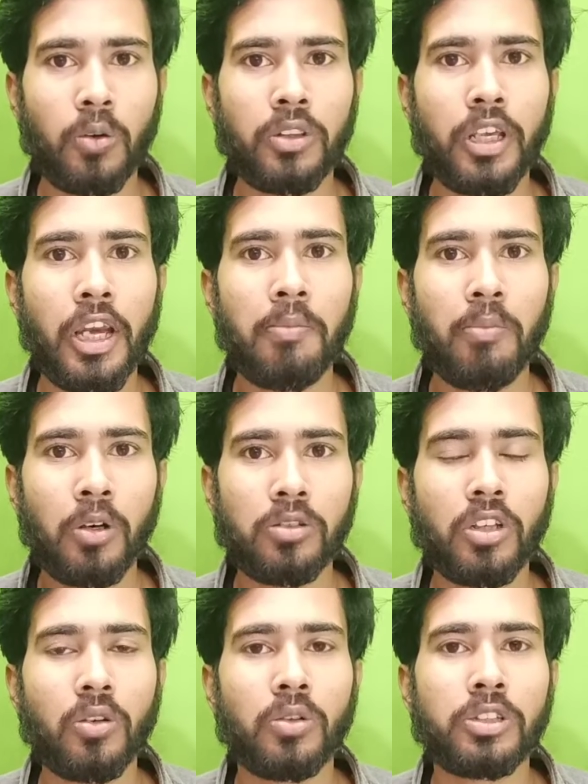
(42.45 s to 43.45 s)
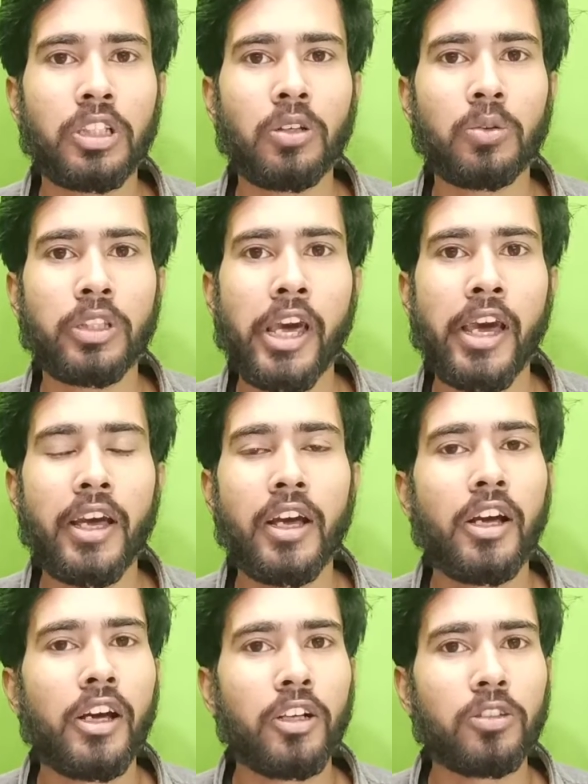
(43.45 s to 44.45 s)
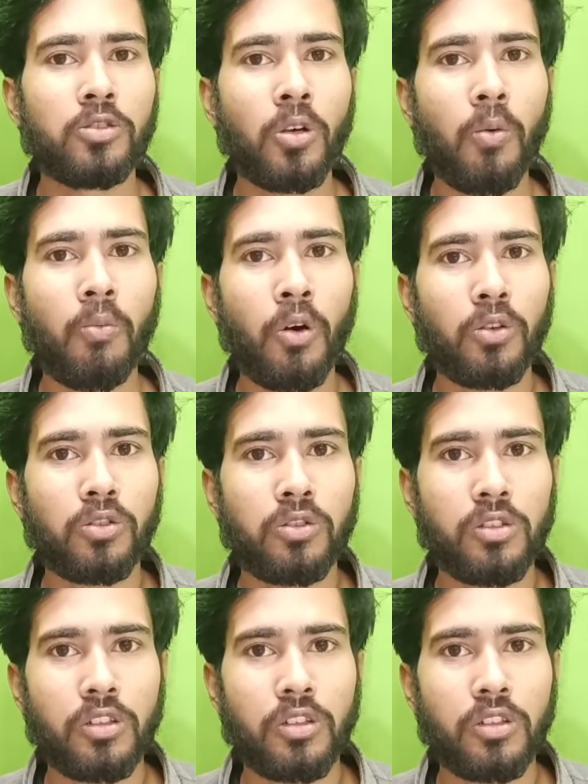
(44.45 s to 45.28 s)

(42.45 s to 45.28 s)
होते हैं बहुत से क्वेश्चन होते हैं जो वो